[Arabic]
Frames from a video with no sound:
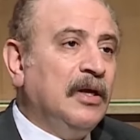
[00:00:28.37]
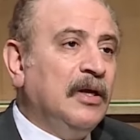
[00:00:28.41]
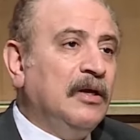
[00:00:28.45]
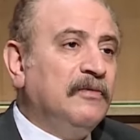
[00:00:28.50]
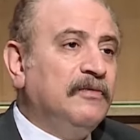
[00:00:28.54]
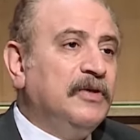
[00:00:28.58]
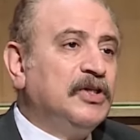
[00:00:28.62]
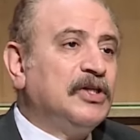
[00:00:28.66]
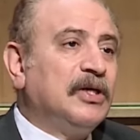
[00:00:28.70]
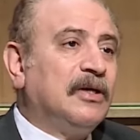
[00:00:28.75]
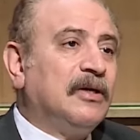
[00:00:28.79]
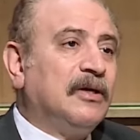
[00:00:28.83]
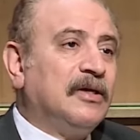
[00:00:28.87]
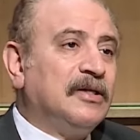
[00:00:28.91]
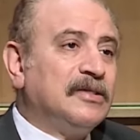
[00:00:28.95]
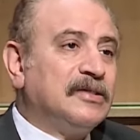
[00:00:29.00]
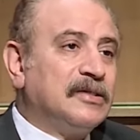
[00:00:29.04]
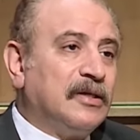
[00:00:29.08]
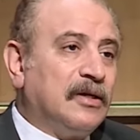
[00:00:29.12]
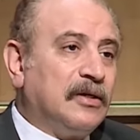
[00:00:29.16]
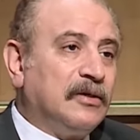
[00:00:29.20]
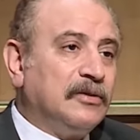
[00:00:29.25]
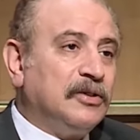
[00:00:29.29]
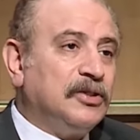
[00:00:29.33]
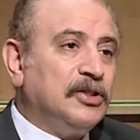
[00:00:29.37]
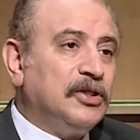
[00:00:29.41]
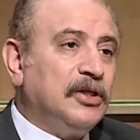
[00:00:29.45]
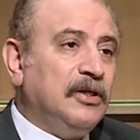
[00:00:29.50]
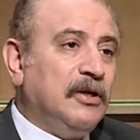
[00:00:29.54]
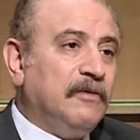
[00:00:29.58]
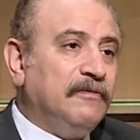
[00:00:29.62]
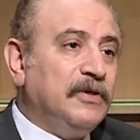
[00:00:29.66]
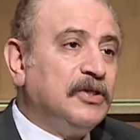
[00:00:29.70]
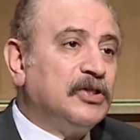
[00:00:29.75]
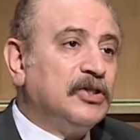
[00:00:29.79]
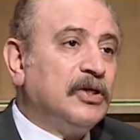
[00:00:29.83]
في شراكه
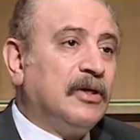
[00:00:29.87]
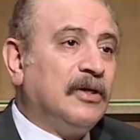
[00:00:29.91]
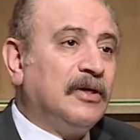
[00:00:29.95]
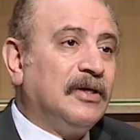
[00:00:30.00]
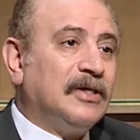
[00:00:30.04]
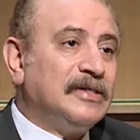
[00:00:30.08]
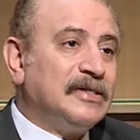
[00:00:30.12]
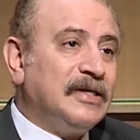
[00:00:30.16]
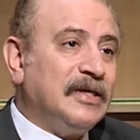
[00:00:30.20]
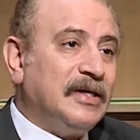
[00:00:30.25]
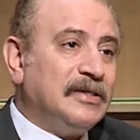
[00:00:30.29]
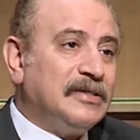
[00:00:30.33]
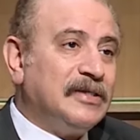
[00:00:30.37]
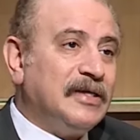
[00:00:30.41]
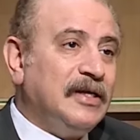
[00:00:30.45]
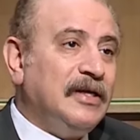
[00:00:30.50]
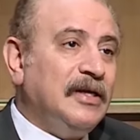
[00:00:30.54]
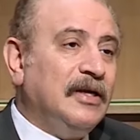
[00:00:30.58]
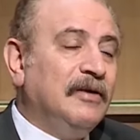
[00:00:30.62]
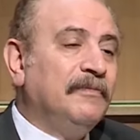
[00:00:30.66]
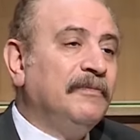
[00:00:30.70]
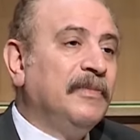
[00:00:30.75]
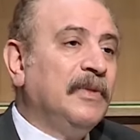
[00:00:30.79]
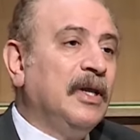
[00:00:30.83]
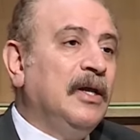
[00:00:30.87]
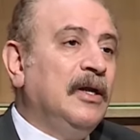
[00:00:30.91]
استراتيجيه في شراكه سياسيه